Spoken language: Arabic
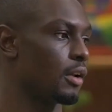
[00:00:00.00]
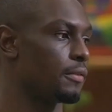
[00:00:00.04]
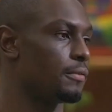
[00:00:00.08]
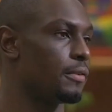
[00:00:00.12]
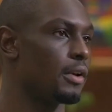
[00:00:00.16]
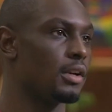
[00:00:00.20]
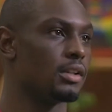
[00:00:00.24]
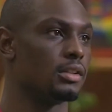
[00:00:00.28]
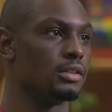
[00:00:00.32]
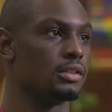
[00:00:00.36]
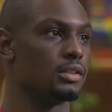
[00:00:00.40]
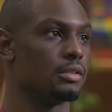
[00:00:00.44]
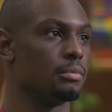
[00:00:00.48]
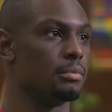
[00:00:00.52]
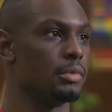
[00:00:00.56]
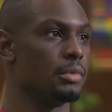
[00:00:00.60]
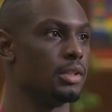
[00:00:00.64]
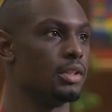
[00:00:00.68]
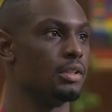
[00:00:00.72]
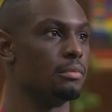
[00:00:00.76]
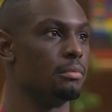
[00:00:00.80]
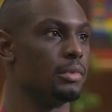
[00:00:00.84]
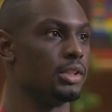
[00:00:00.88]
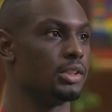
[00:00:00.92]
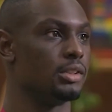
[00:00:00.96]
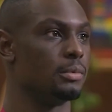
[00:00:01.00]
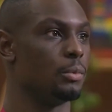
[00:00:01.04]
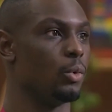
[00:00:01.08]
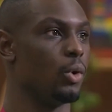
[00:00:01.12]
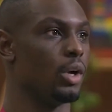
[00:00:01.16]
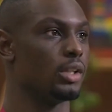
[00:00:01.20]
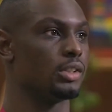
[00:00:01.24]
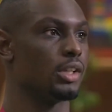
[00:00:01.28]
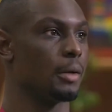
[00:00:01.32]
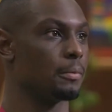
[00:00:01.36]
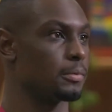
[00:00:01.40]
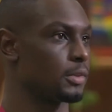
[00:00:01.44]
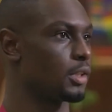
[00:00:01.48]
فرد من مجموعه
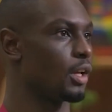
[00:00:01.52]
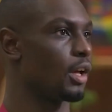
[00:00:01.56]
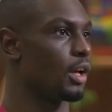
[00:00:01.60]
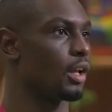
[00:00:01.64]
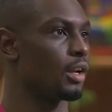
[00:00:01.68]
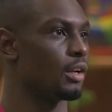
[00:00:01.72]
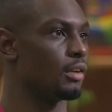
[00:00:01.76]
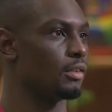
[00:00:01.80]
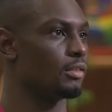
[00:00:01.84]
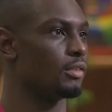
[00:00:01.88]
ابطال